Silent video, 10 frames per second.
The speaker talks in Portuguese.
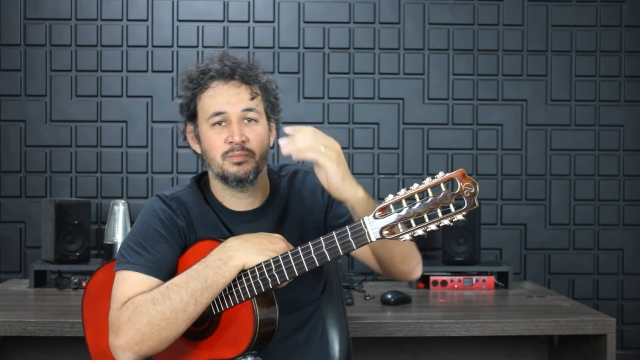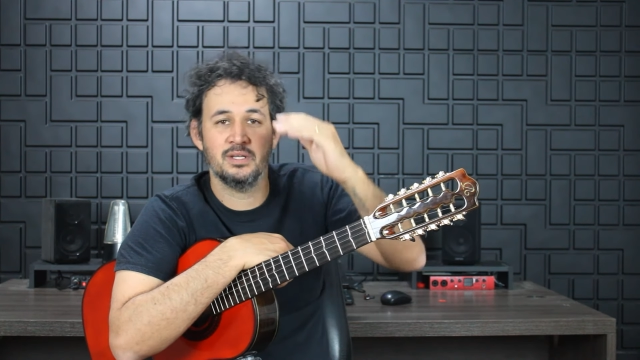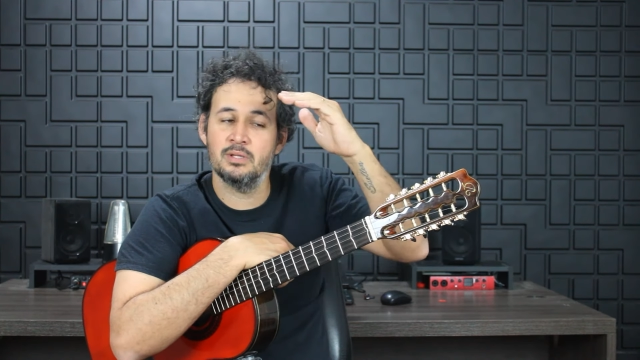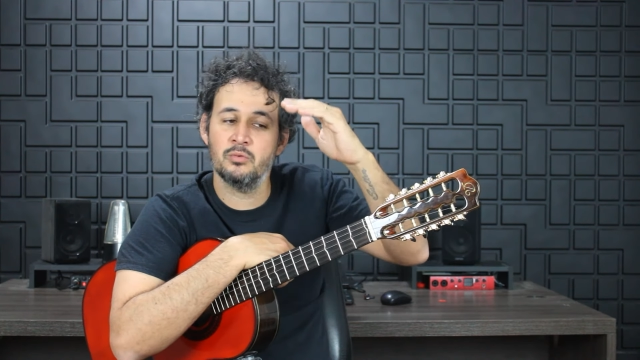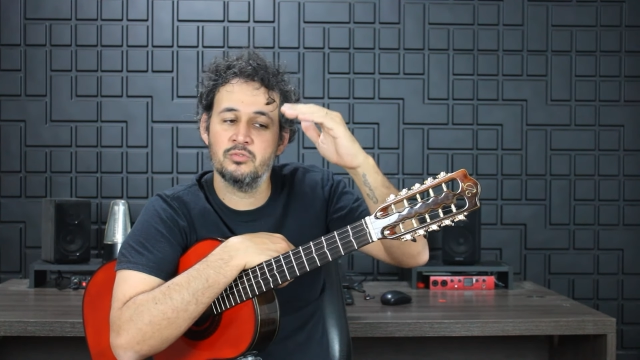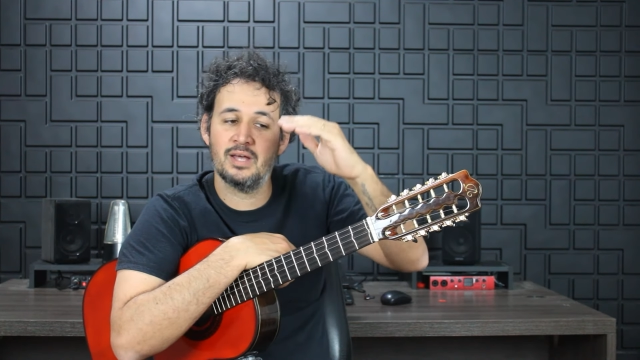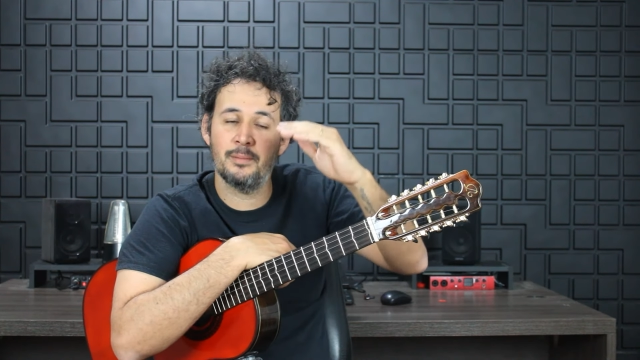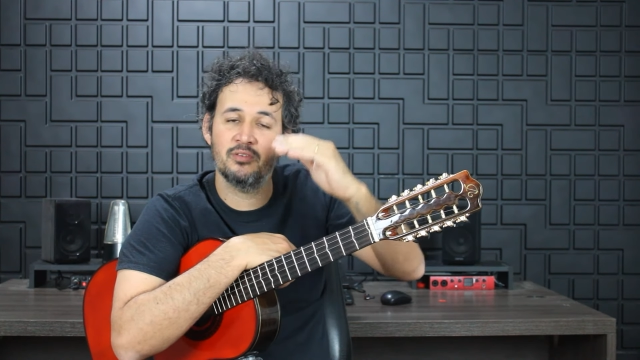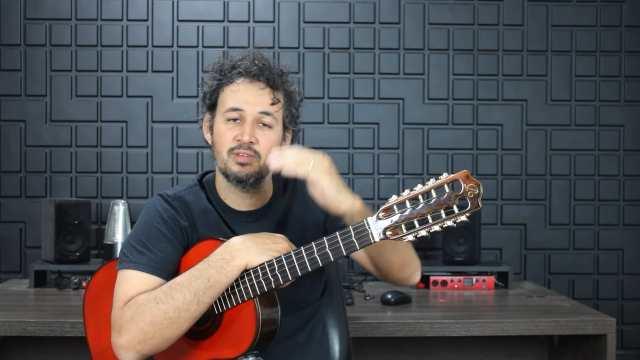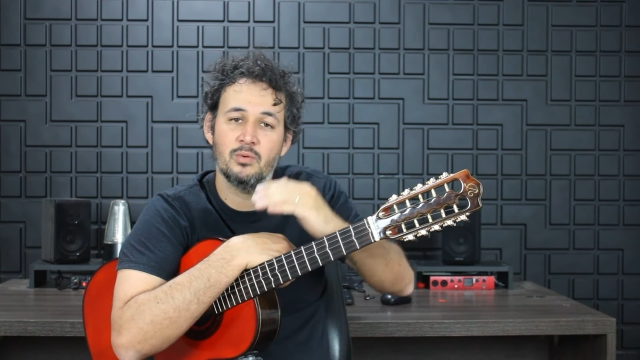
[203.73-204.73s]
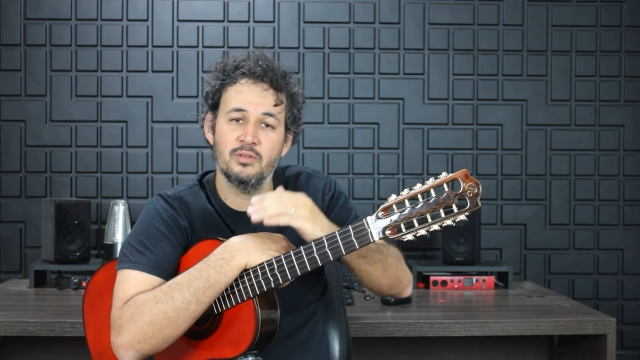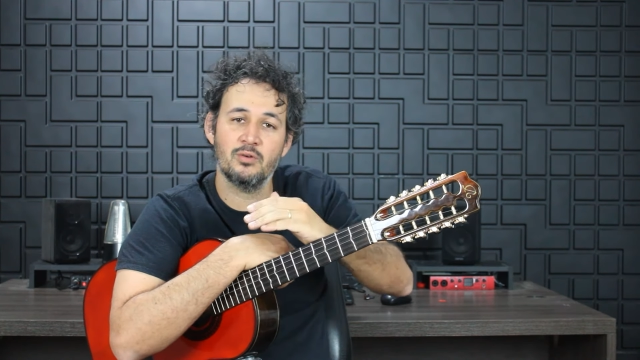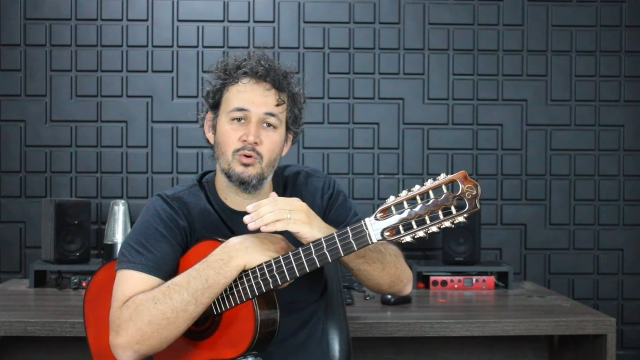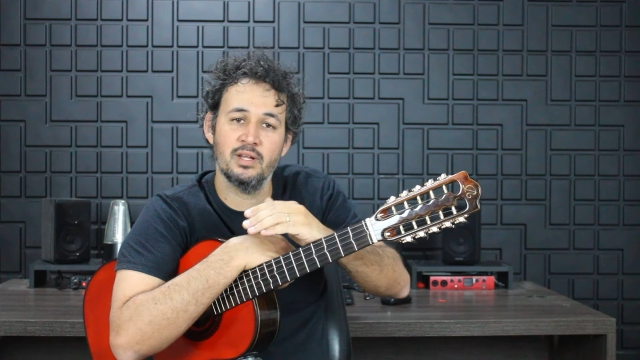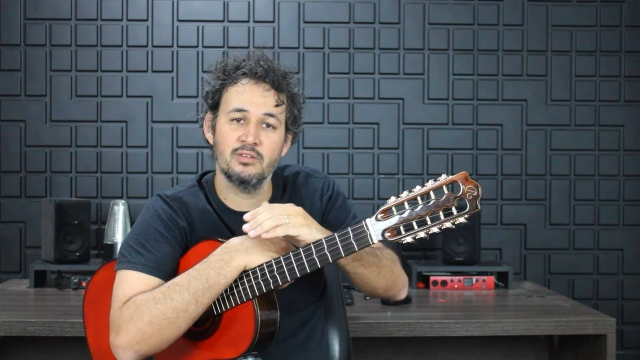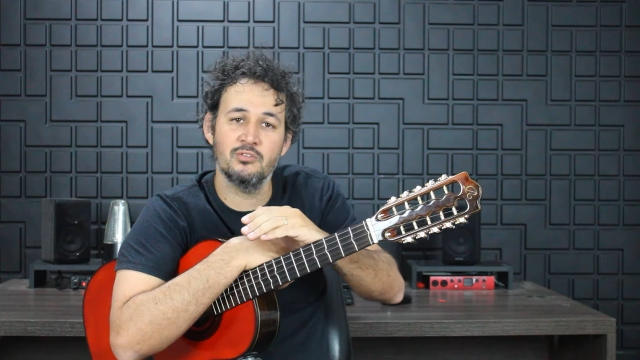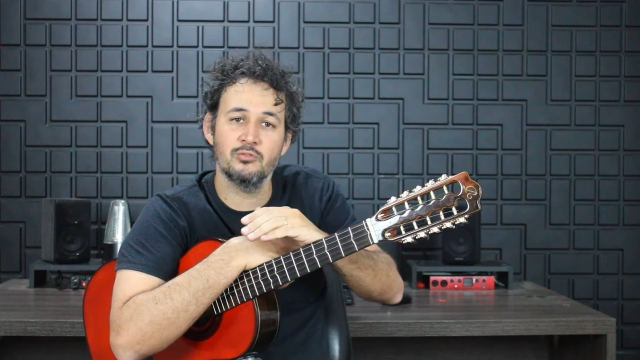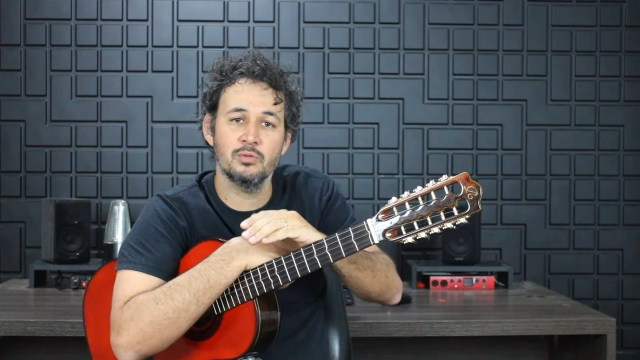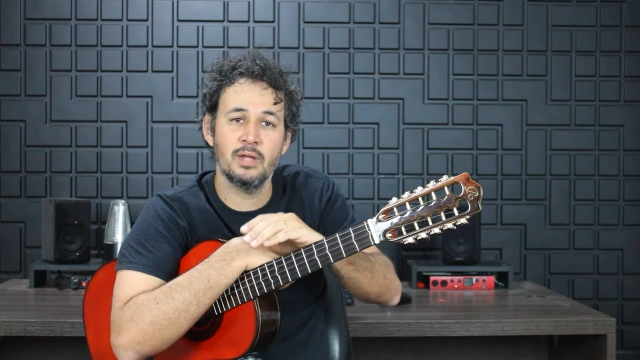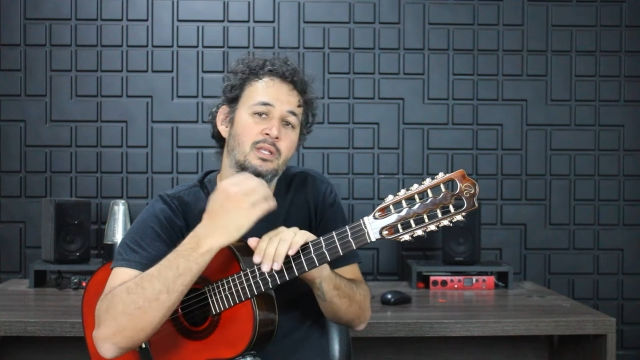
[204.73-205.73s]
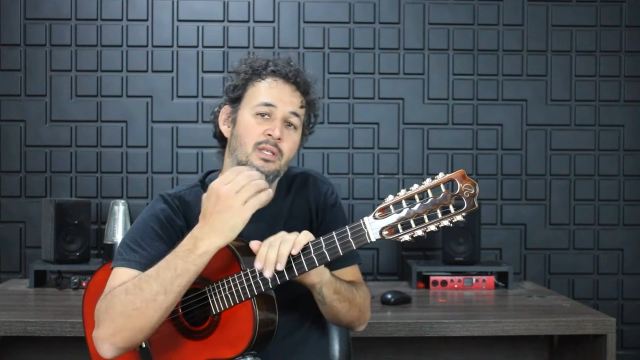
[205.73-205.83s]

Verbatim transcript: é porque não sabe a sequência correta de se estudar.